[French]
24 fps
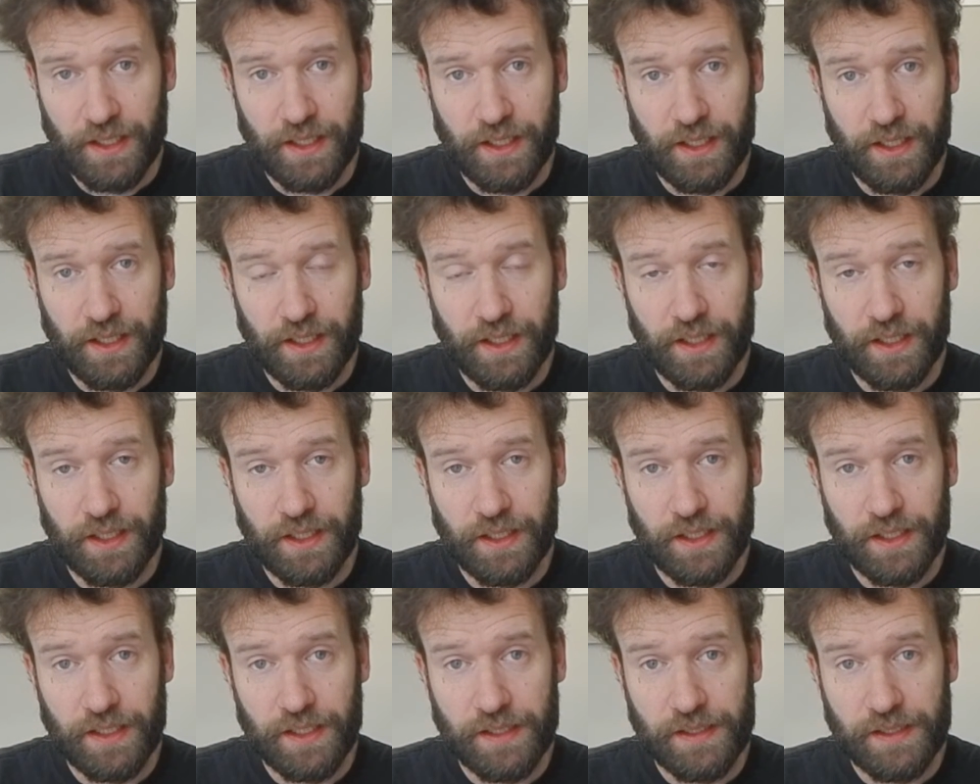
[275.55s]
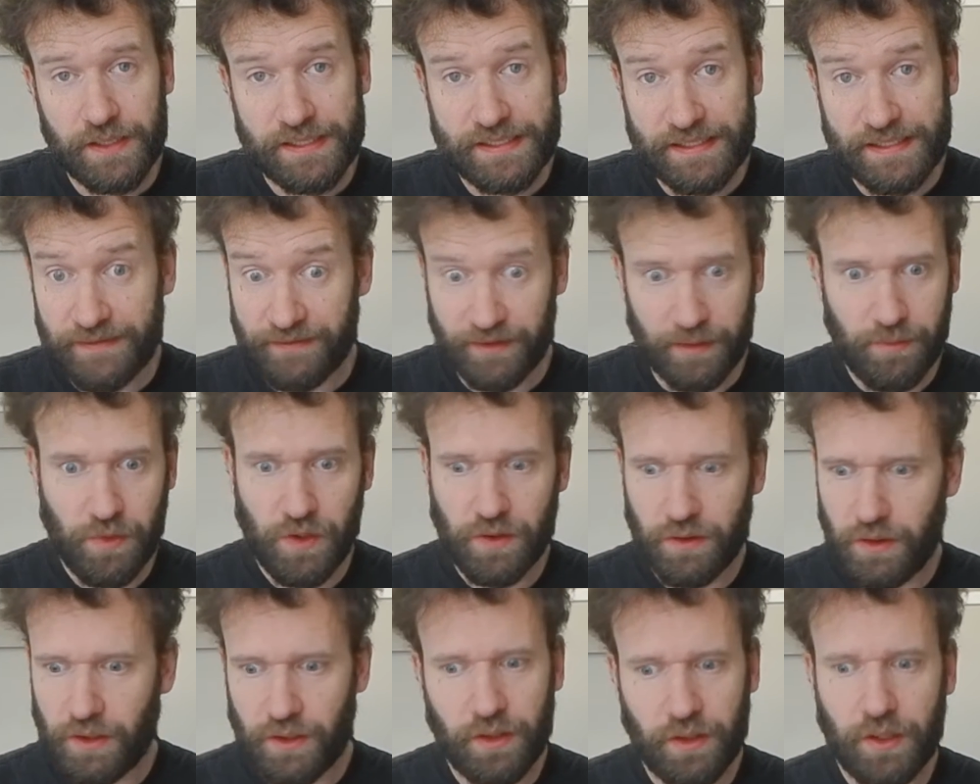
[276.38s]
Euh, c'est
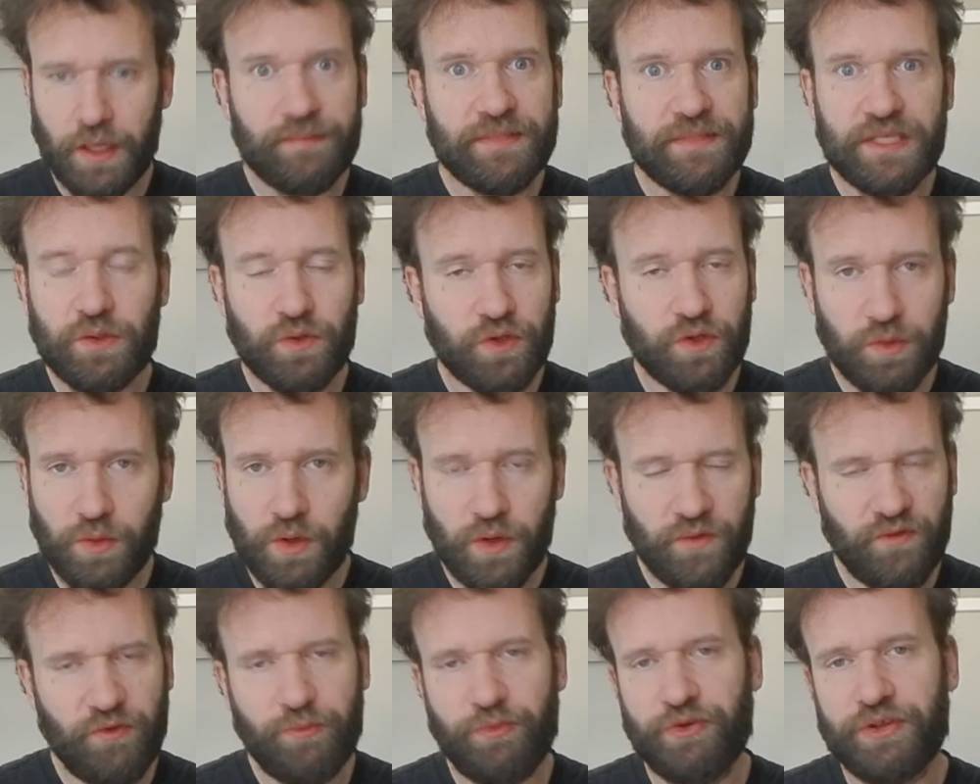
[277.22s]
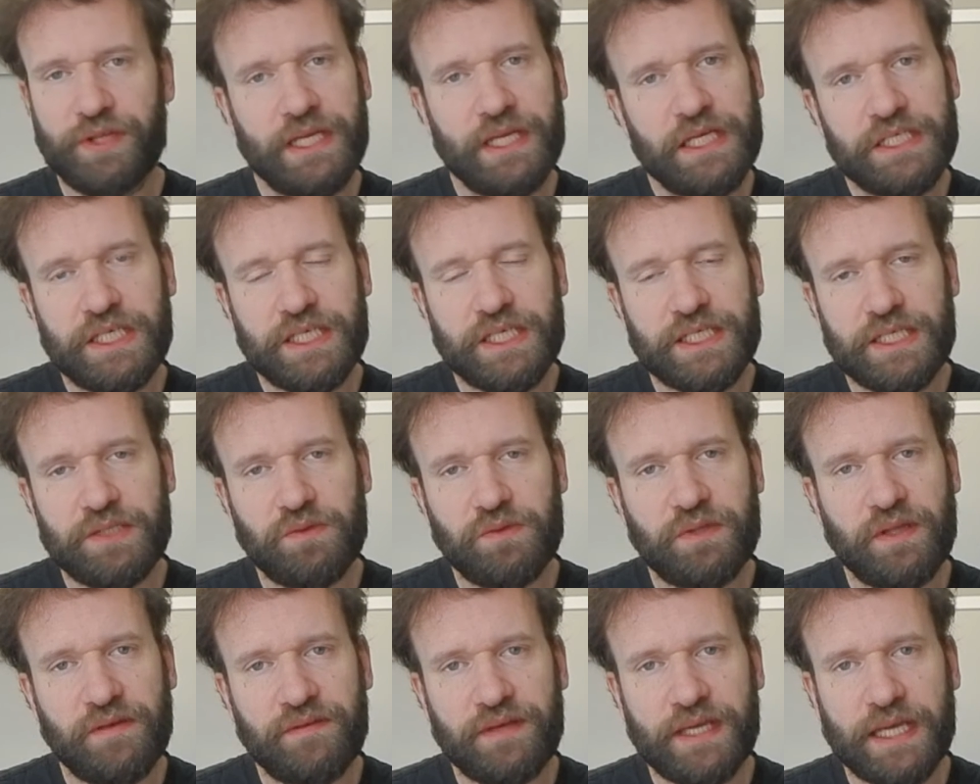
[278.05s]
vraiment euh, un petit document que vous pouvez télécharger
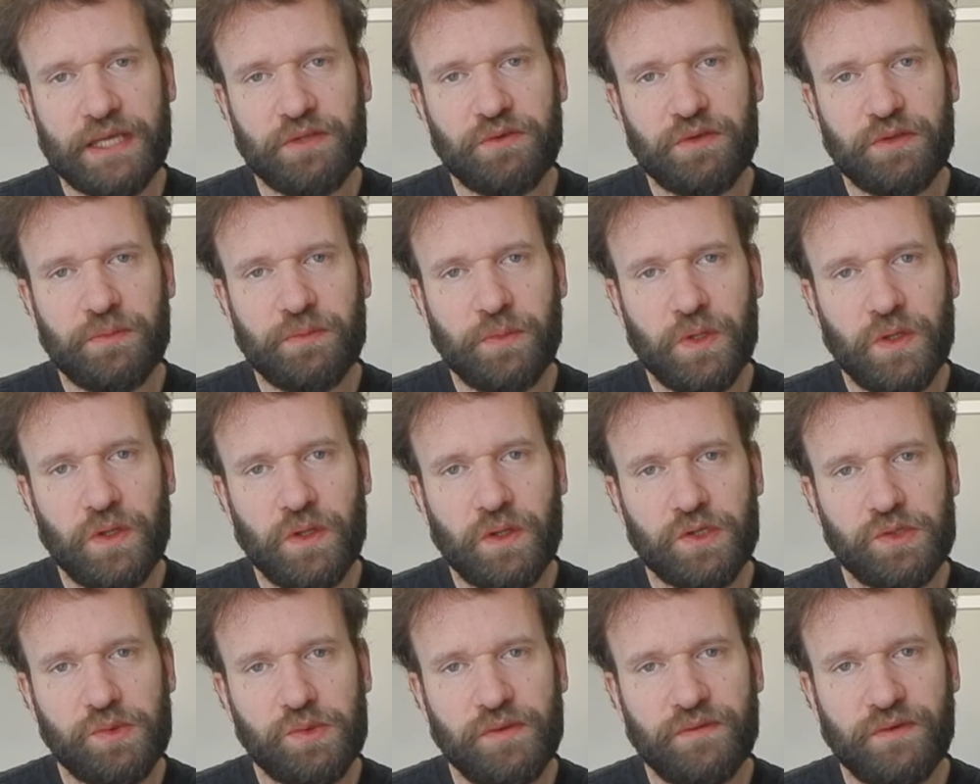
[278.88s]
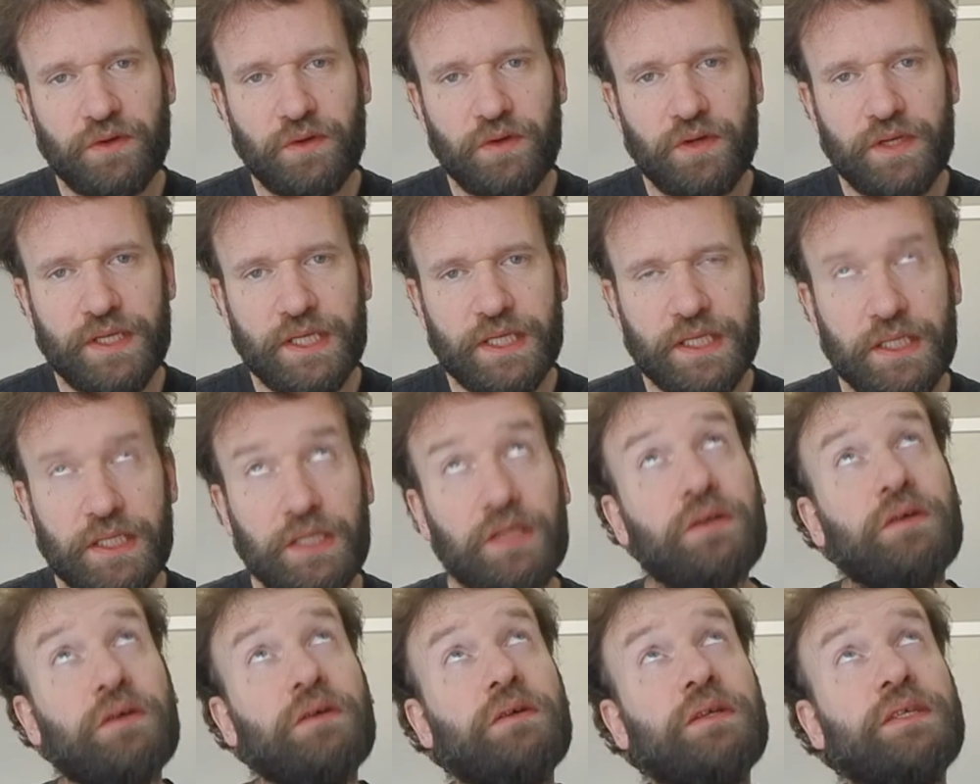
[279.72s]
tout à fait gratuitement en suivant le lien
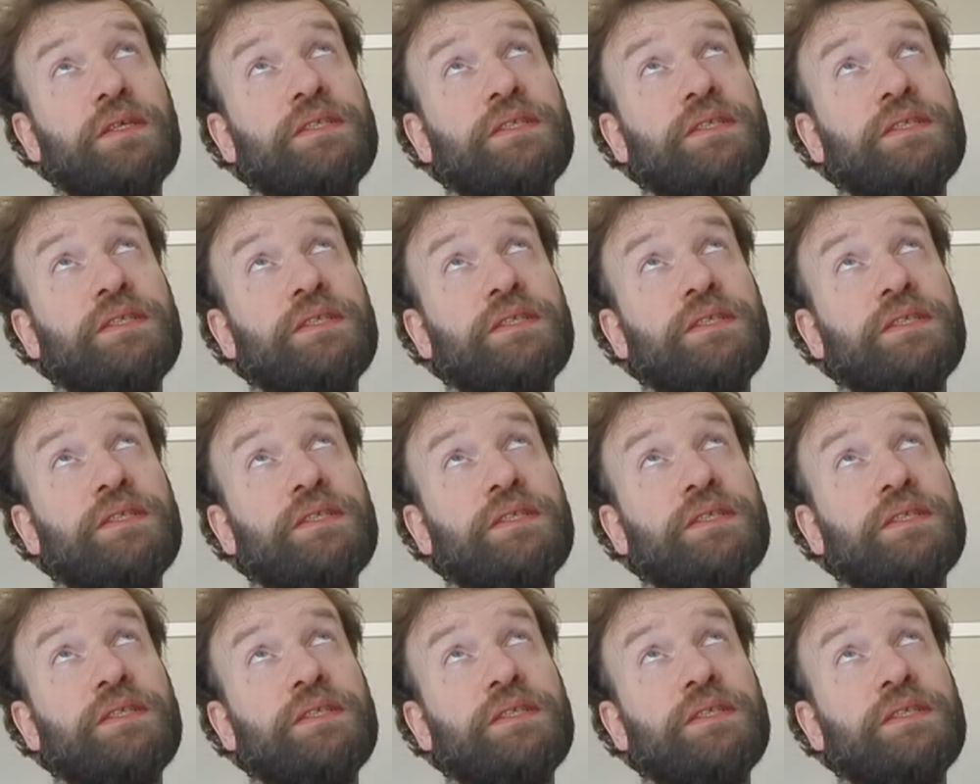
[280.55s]
euh,